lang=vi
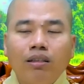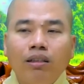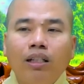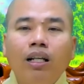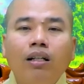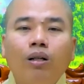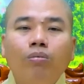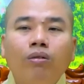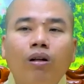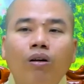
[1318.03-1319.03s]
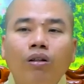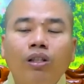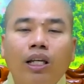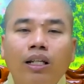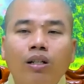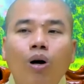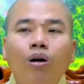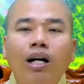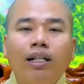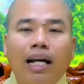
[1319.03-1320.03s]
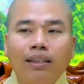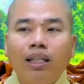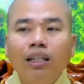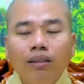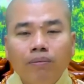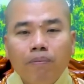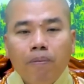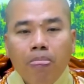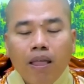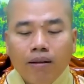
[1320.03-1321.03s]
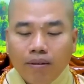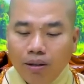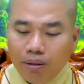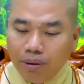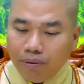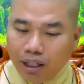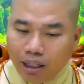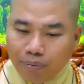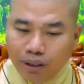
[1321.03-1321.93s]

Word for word: những đức cũng nói chuyện khô hơi cạn tiếng nếu như quý vị gặp